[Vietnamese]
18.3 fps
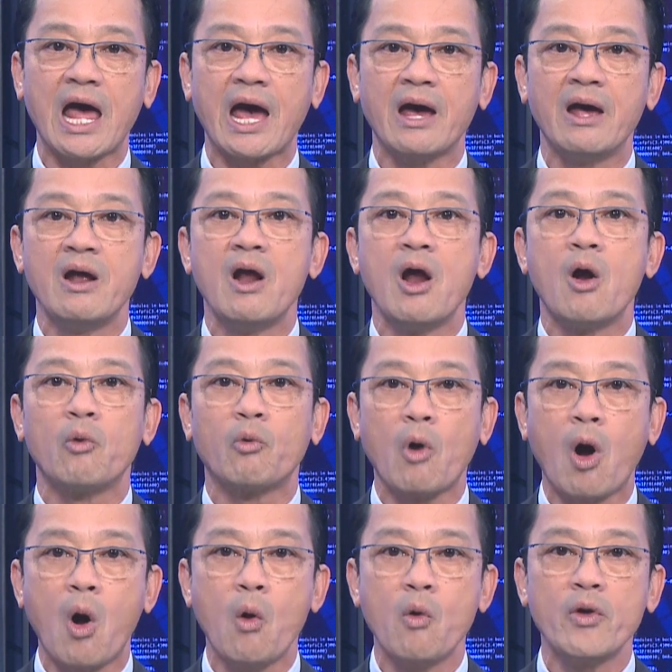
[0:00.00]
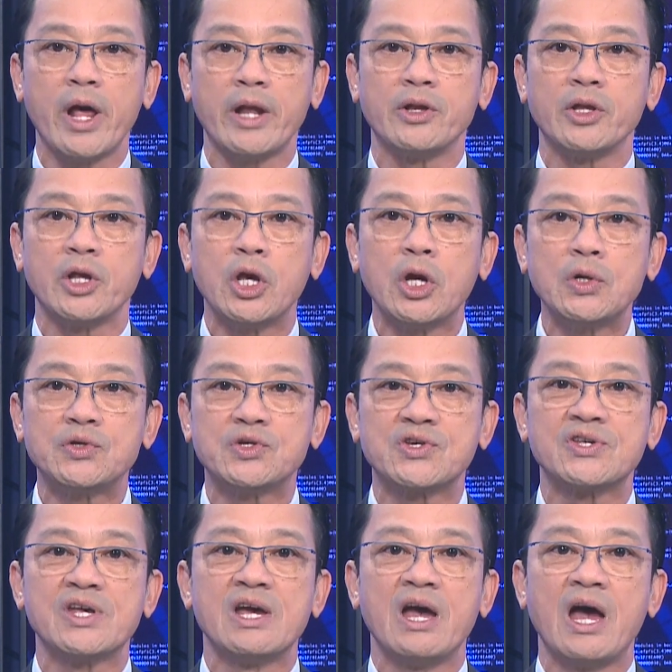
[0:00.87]
là Ronan
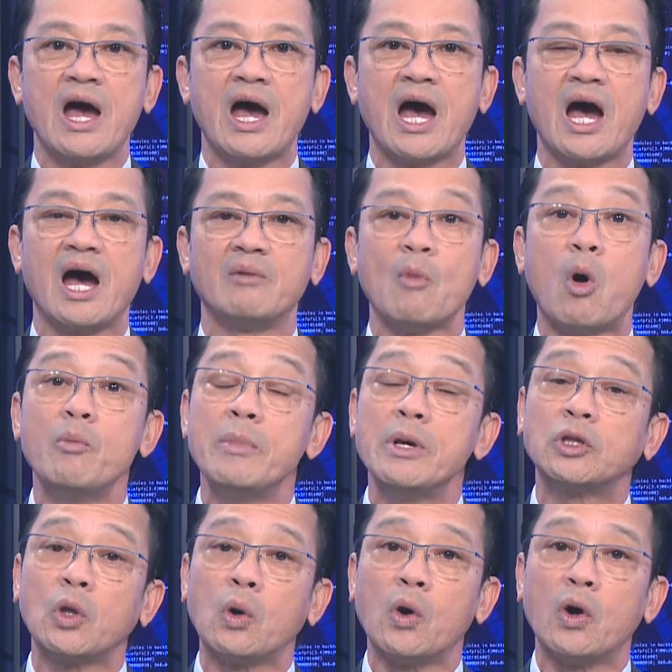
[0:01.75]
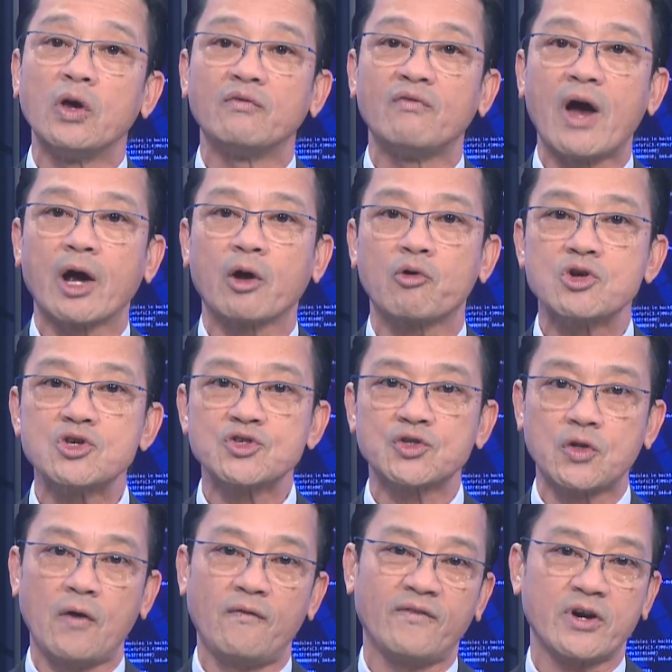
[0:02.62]
Hughes à, 40 tuổi và
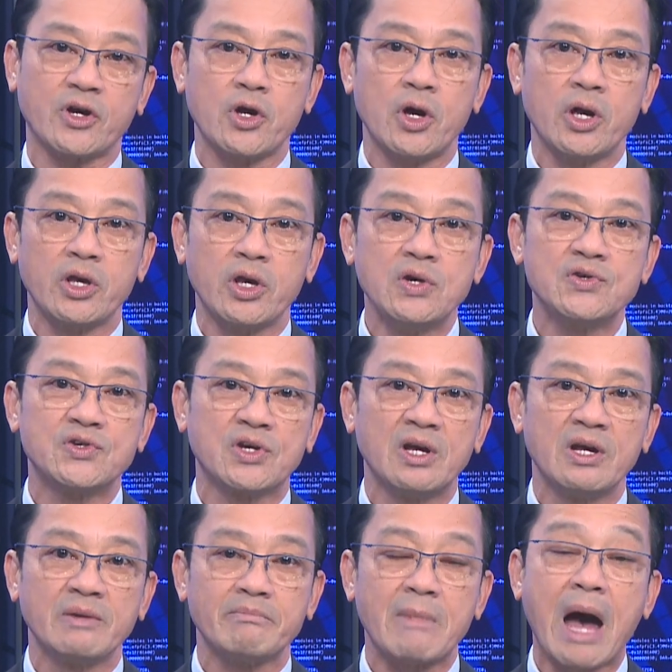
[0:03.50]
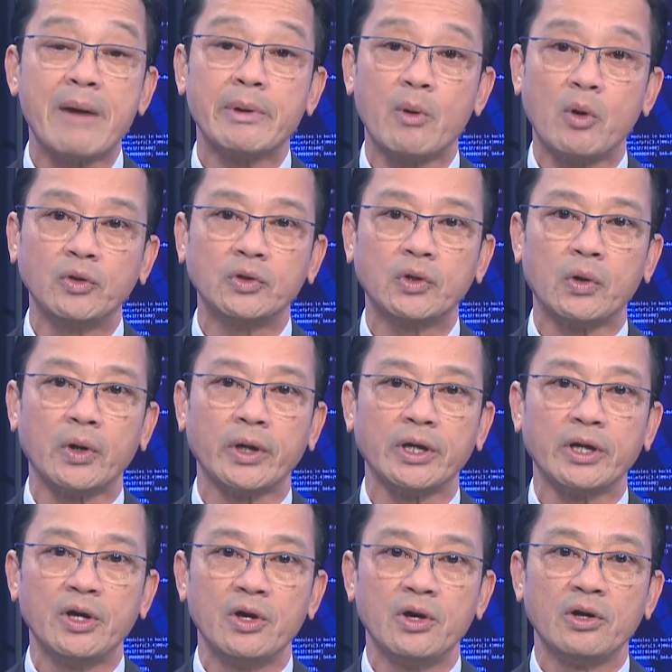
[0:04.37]
Christopher Hughes 34
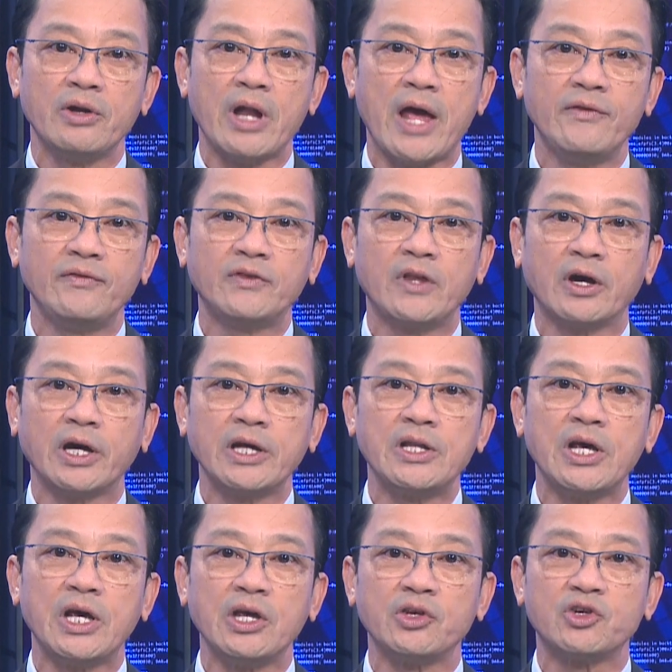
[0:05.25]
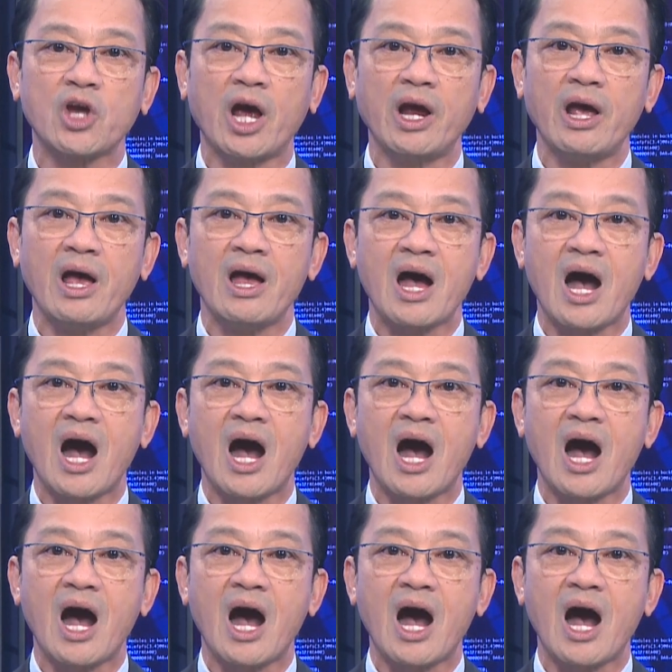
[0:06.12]
tuổi đến từ cái thị trấn